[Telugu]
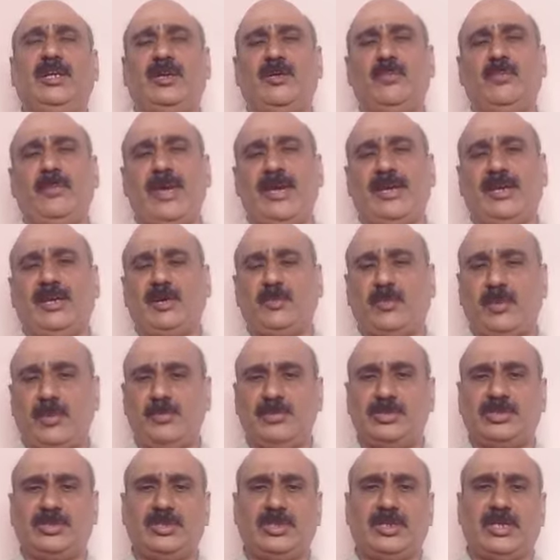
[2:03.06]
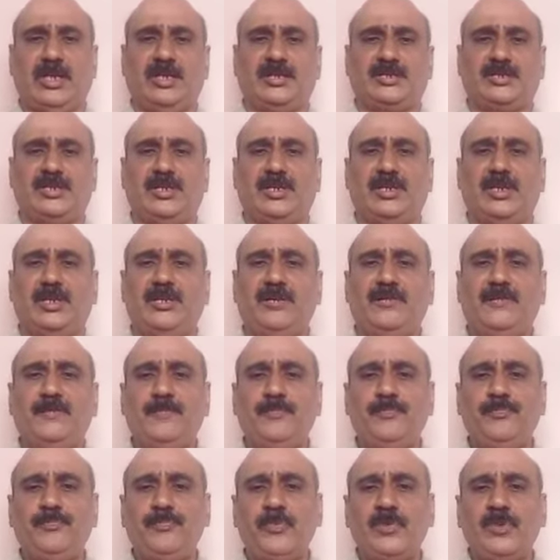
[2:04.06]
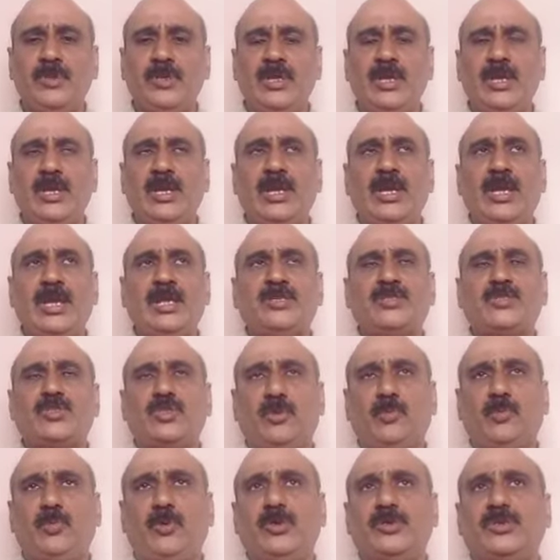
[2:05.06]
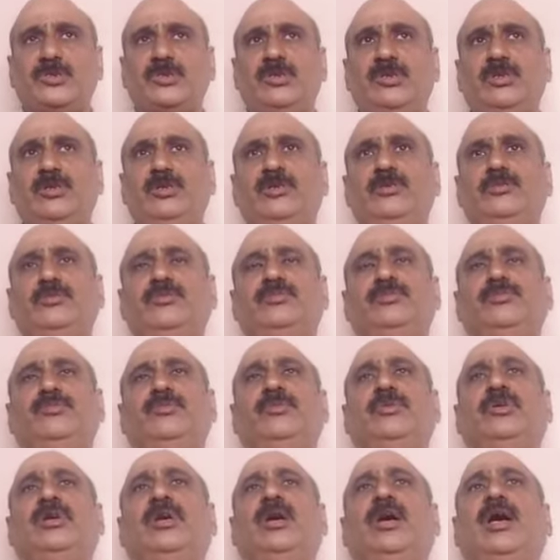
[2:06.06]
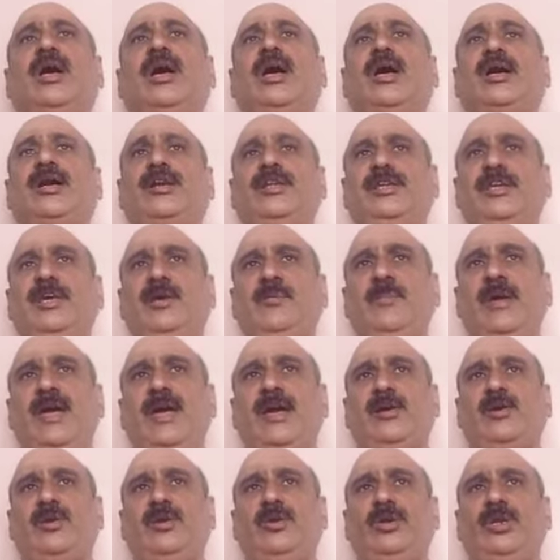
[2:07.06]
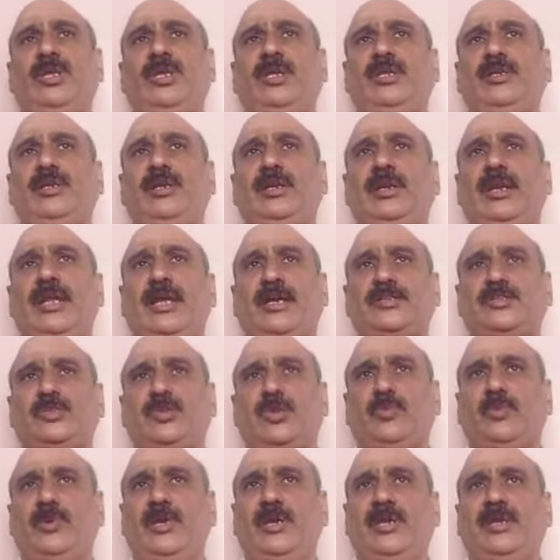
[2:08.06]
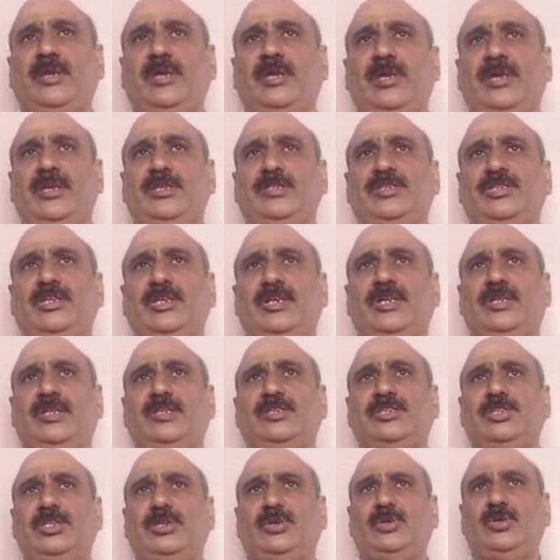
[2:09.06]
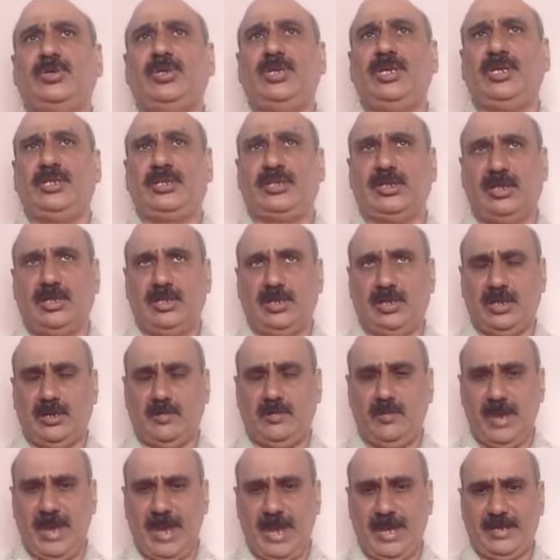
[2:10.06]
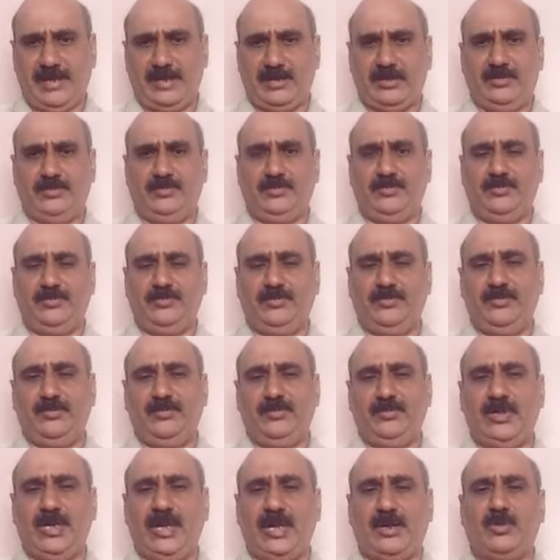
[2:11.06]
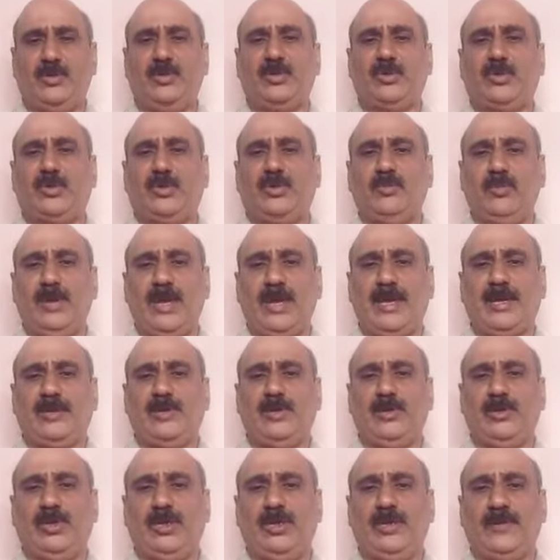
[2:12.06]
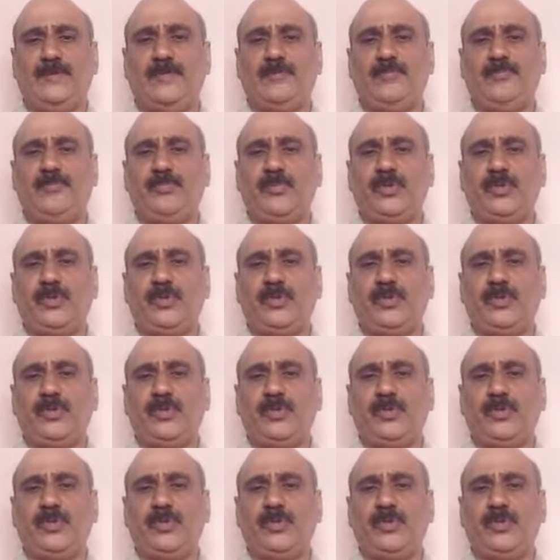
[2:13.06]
తాలూకా బ్యాంక్కి పంపిస్తుంది కలెక్షన్కి సపోజ్ అక్కడ ఏ బ్యాంకులోని లక్ష రూపాయలకి ఏ ఇచ్చాడు కదా చెక్కు ఏ తాలూకా బ్యాంక్ అకౌంట్ ఉన్న బ్యాంకులోని